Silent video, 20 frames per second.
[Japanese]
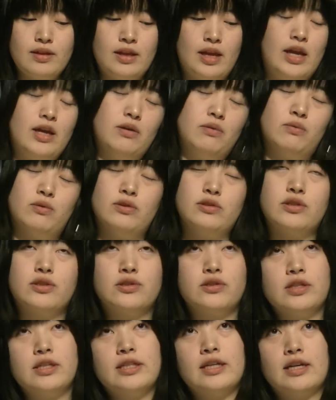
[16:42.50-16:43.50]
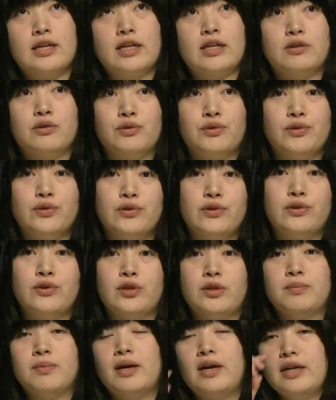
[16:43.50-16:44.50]
う円を作りながらこうぐる
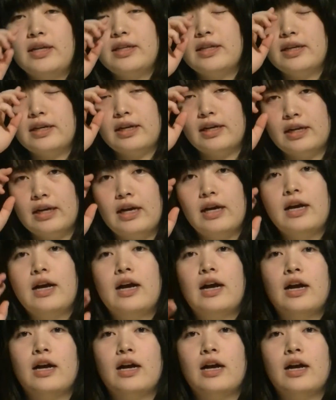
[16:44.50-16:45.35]
ぐる回りながら